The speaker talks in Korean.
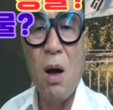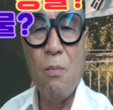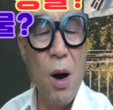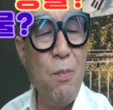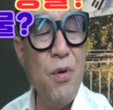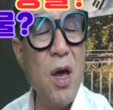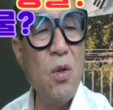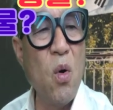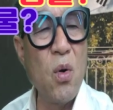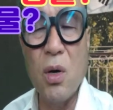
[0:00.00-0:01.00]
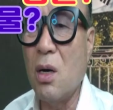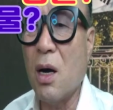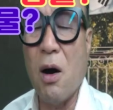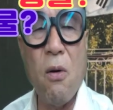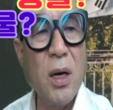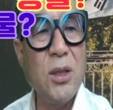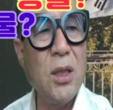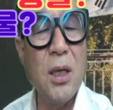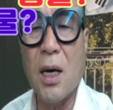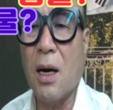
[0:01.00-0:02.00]
법 위에 노는 걸 내가
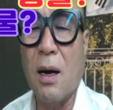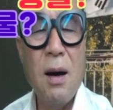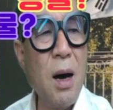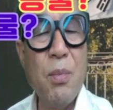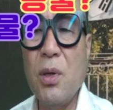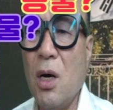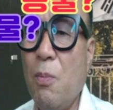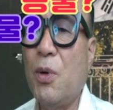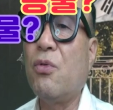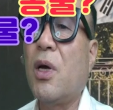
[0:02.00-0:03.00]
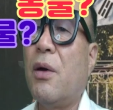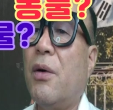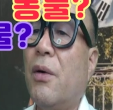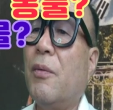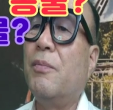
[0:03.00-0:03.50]
확실히 내가 한번 읊어줄게요.